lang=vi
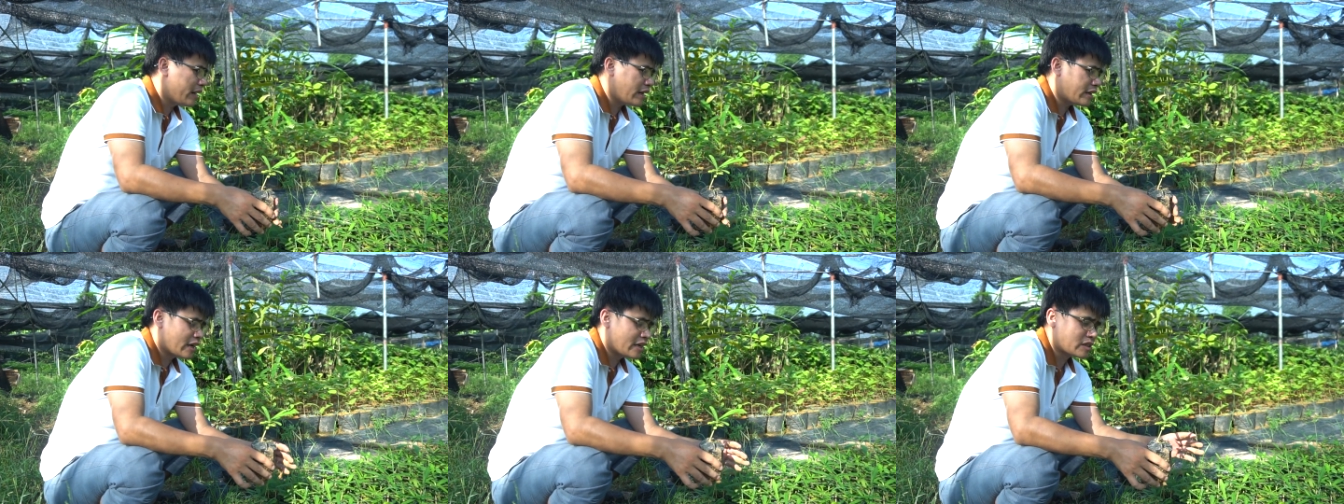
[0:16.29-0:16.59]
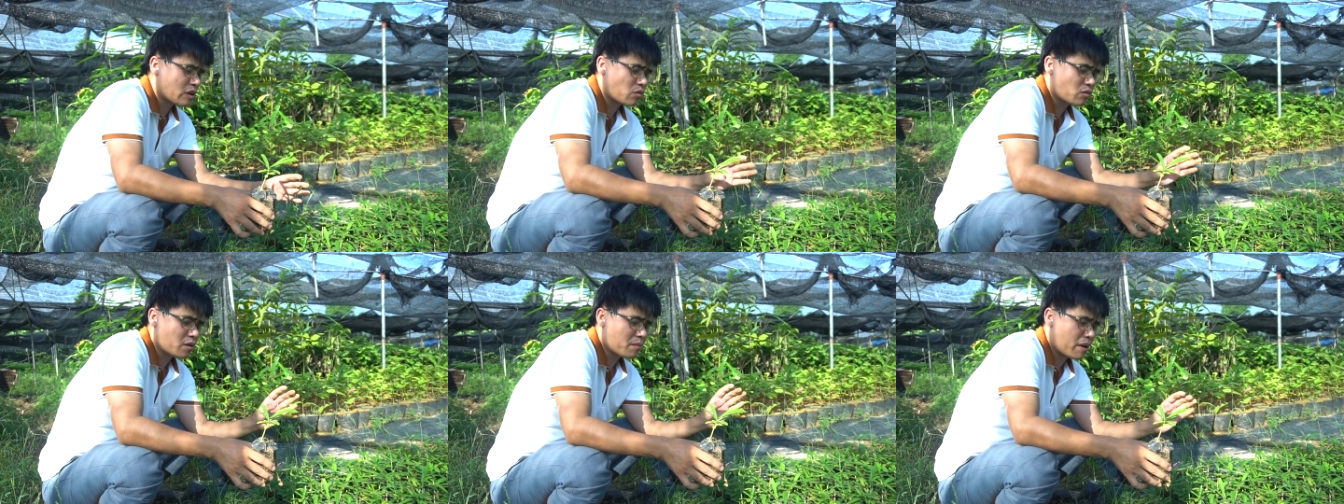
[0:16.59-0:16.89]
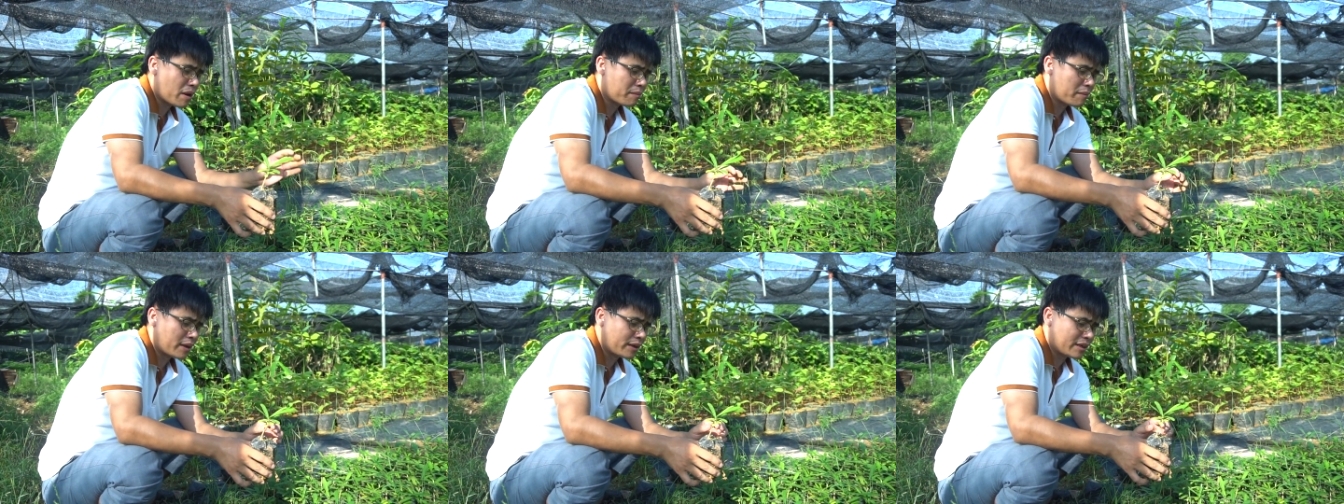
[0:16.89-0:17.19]
cây giống ở
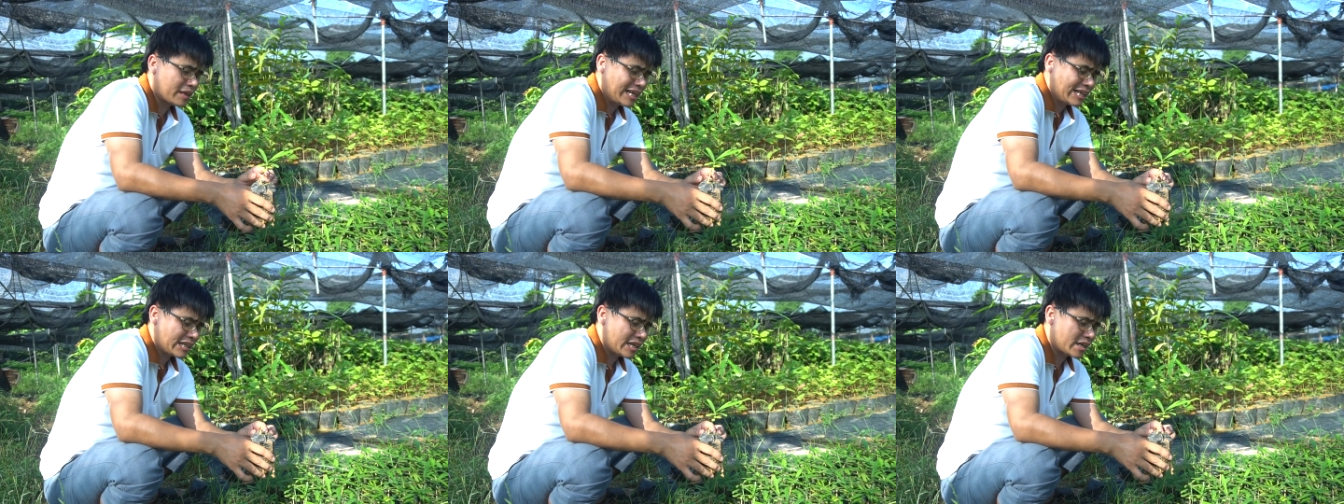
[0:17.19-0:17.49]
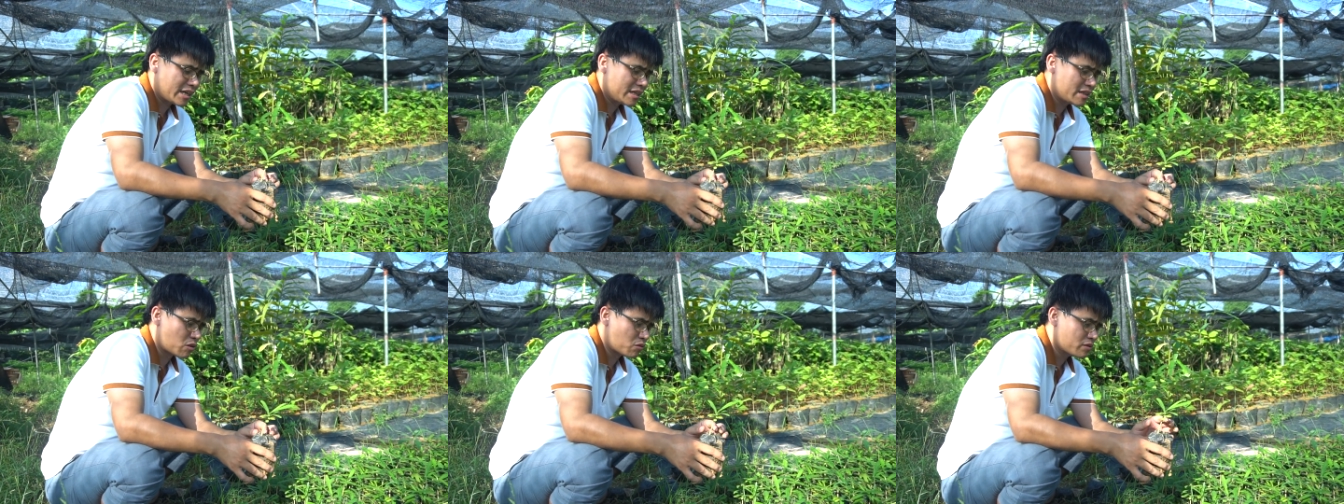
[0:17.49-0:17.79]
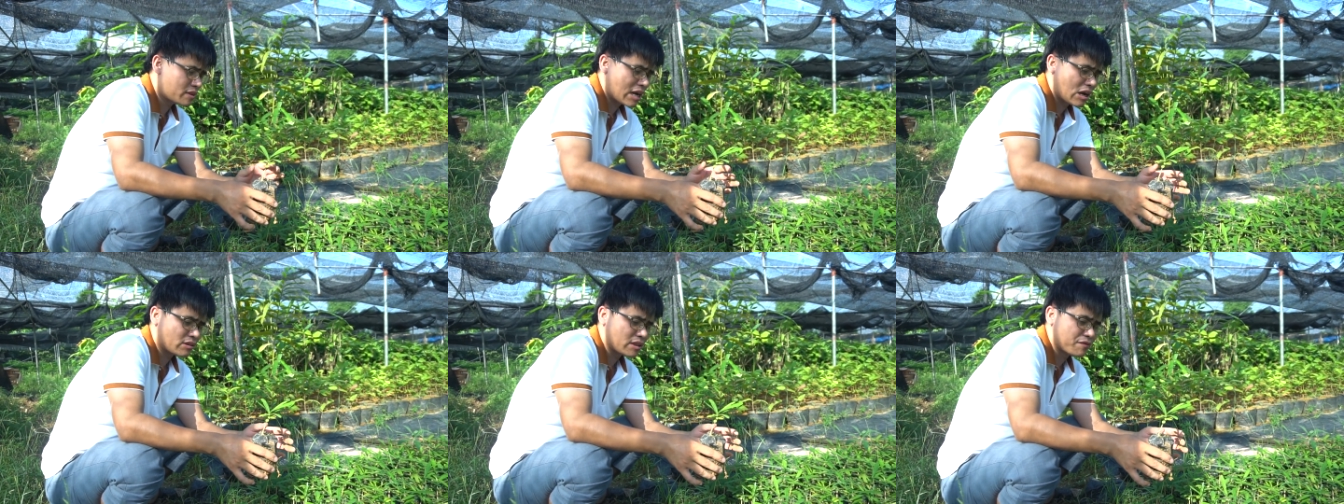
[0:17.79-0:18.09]
bên mình là cái cây giống
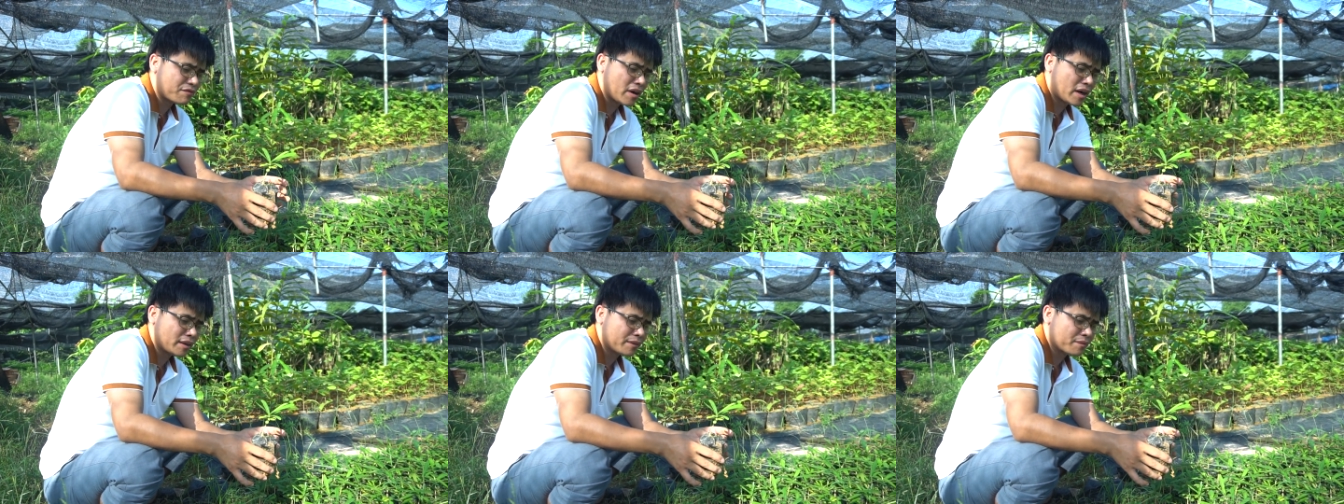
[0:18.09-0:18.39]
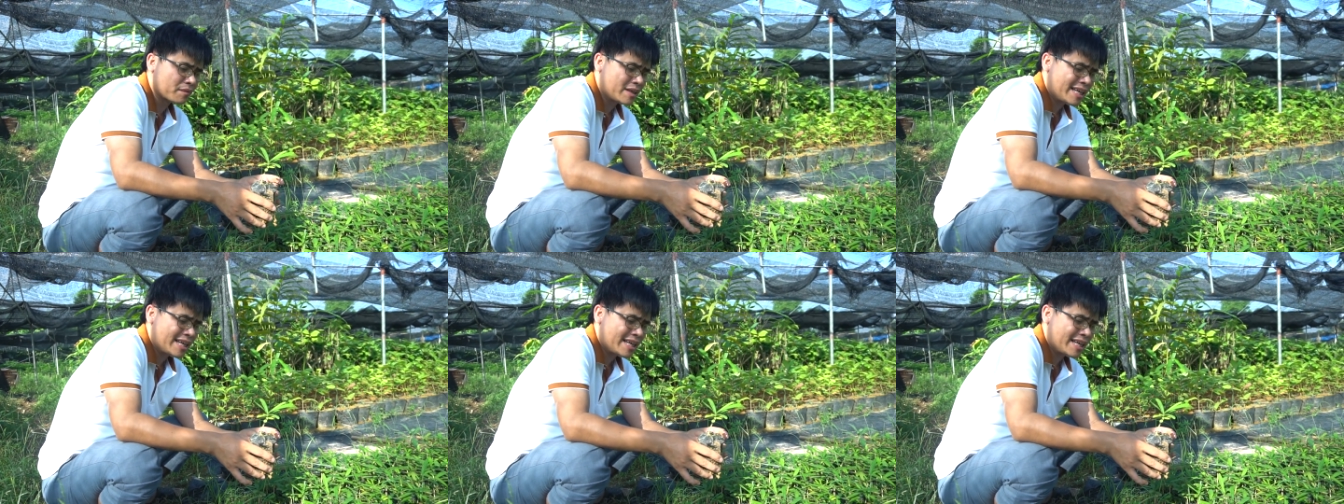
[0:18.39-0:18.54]
sáo tam phân.